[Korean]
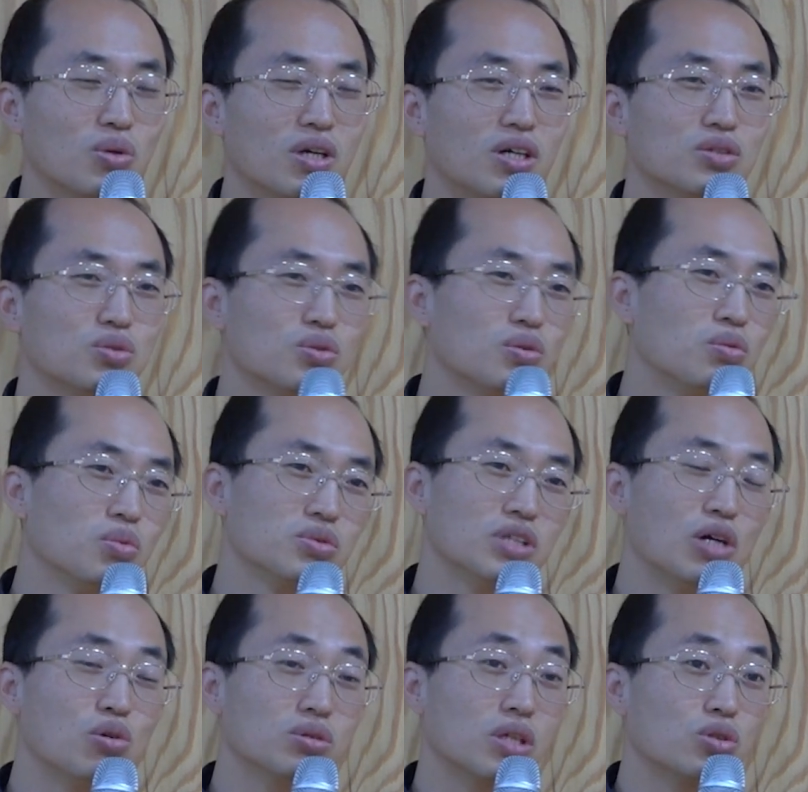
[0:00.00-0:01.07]
해가지고 뭐
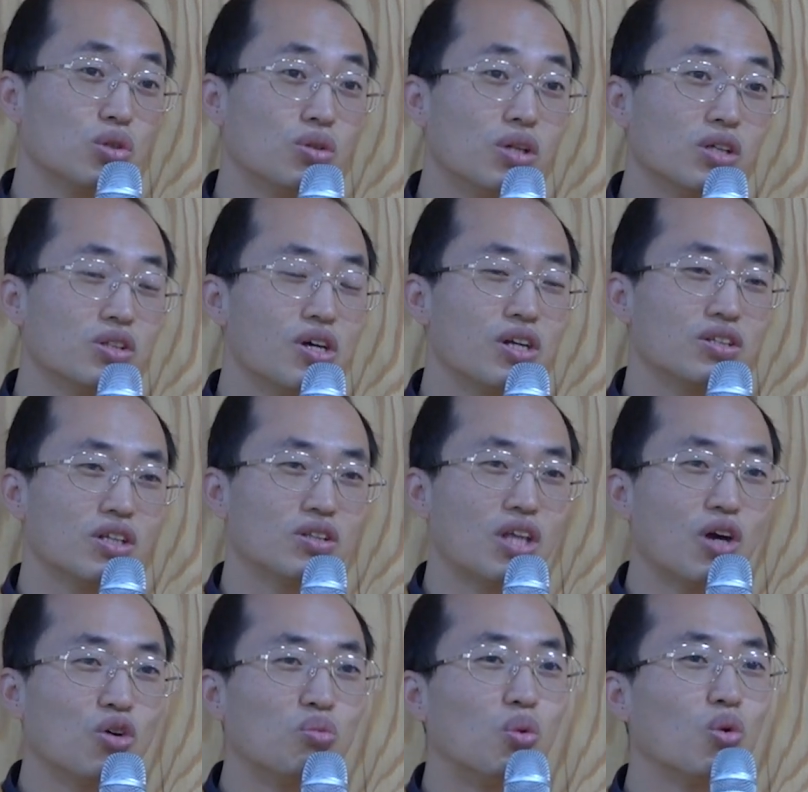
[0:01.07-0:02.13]
자유한국당 전당대회 할 때
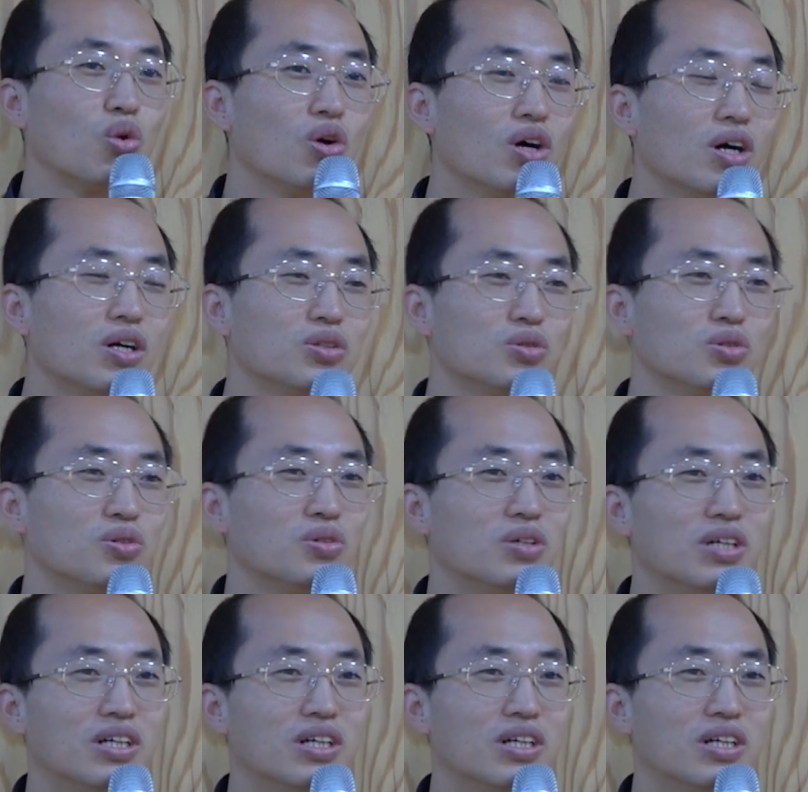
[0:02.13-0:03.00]
대고 몰려가가지고 뭐